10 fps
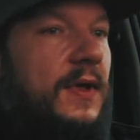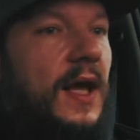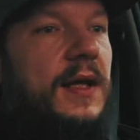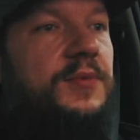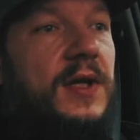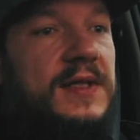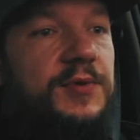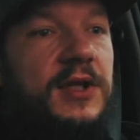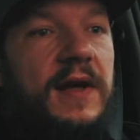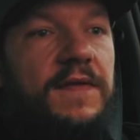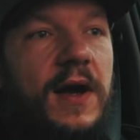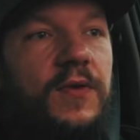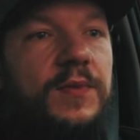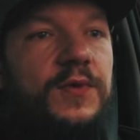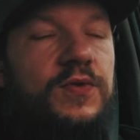ja na przykład
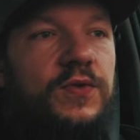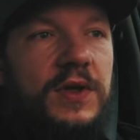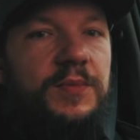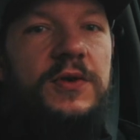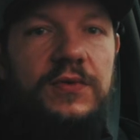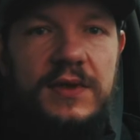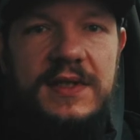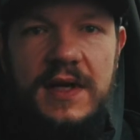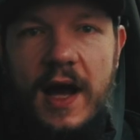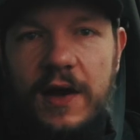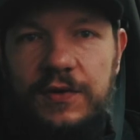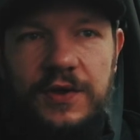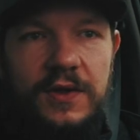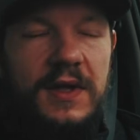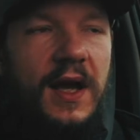sprzedawałem usługi produkcji
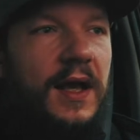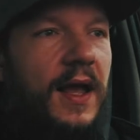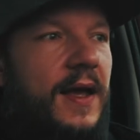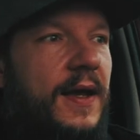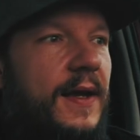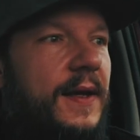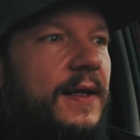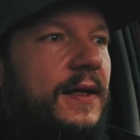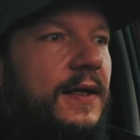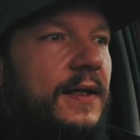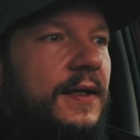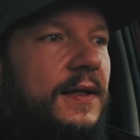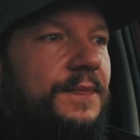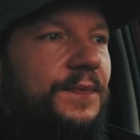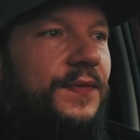audio, tak?
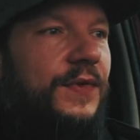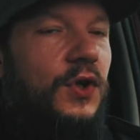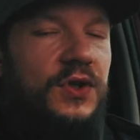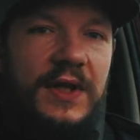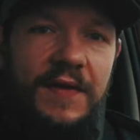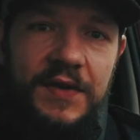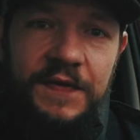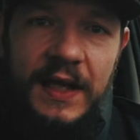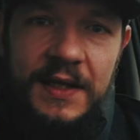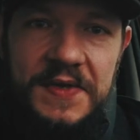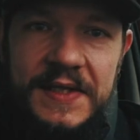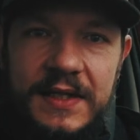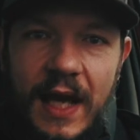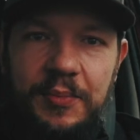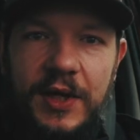E, no to nawet w takim
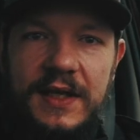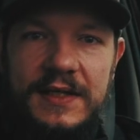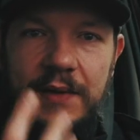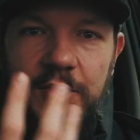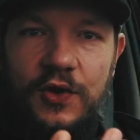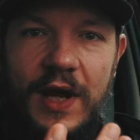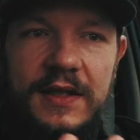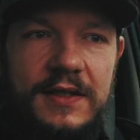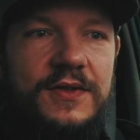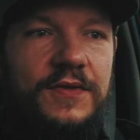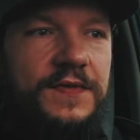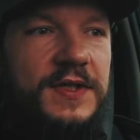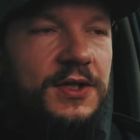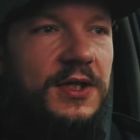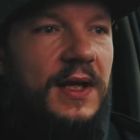setupie jestem doradcą. W
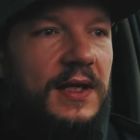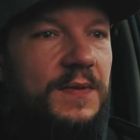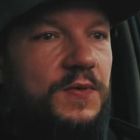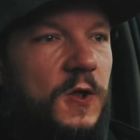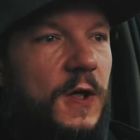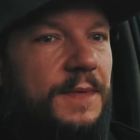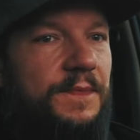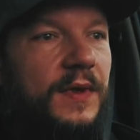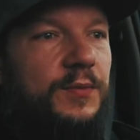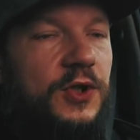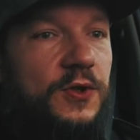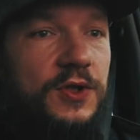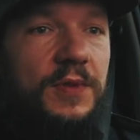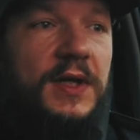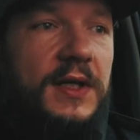sensie takim, że
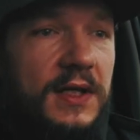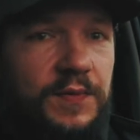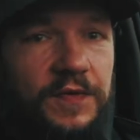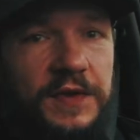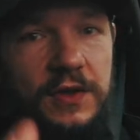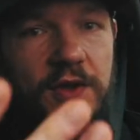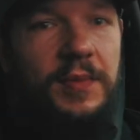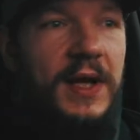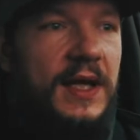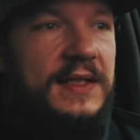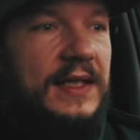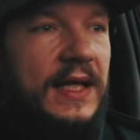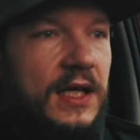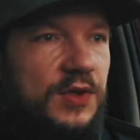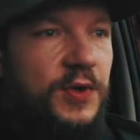przychodzi do mnie klient, mówi, no dobra, ja chcę
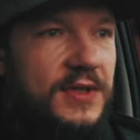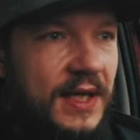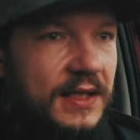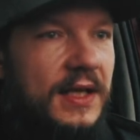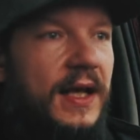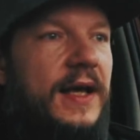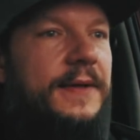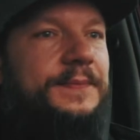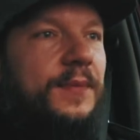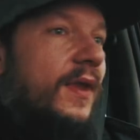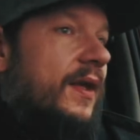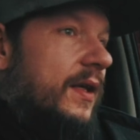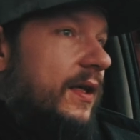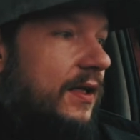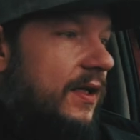nagrać piosenkę
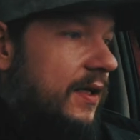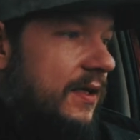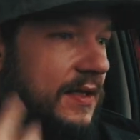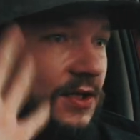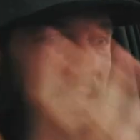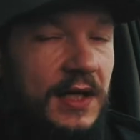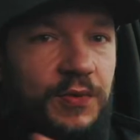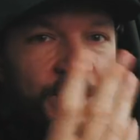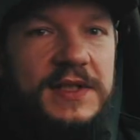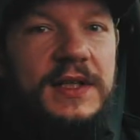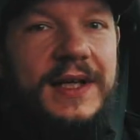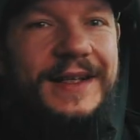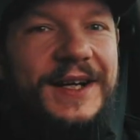i zaczyna tą piosenkę